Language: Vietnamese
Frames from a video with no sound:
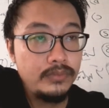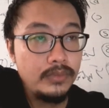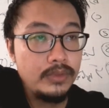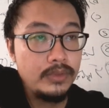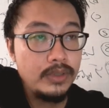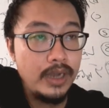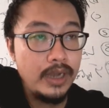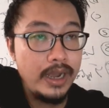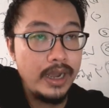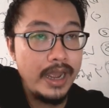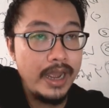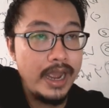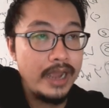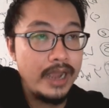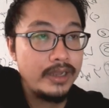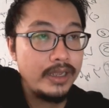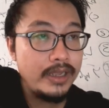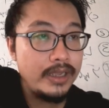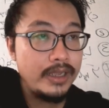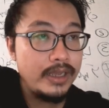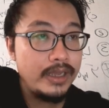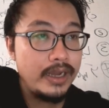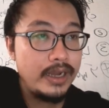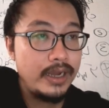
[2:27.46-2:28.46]
NA
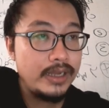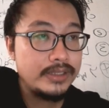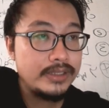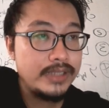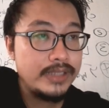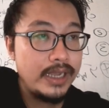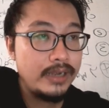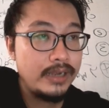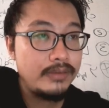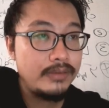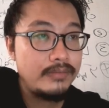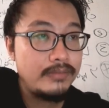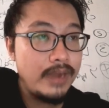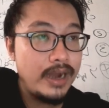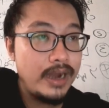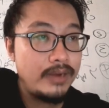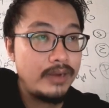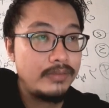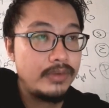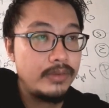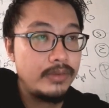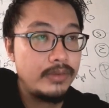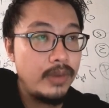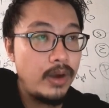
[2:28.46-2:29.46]
thì ờ, Z
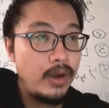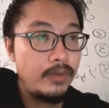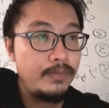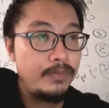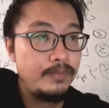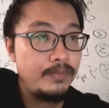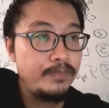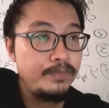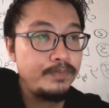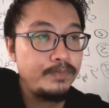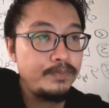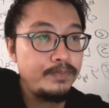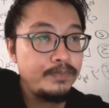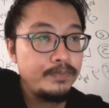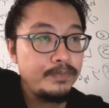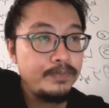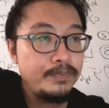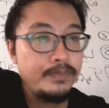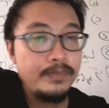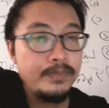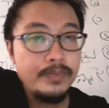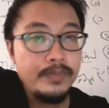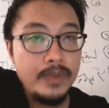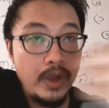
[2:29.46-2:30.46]
bằng 11
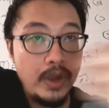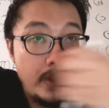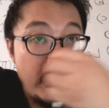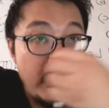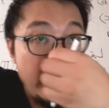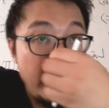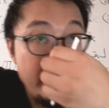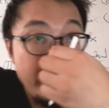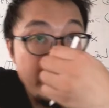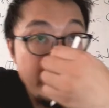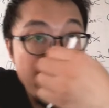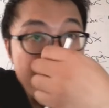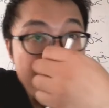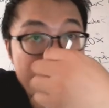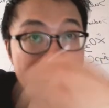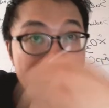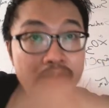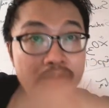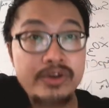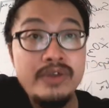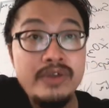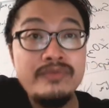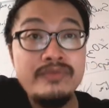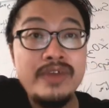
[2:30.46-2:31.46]
thôi hệ ly bể bài
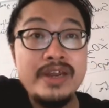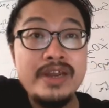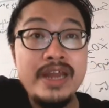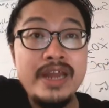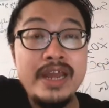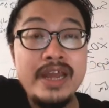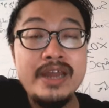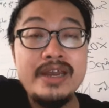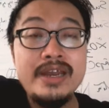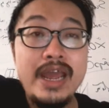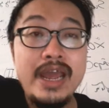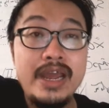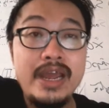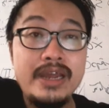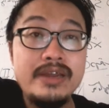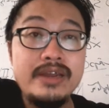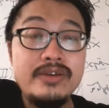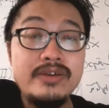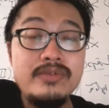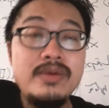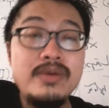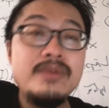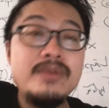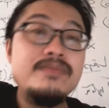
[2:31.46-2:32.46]
chọn thì ông phải né nàng
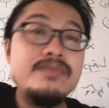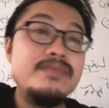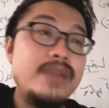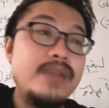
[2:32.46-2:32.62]
đúng không?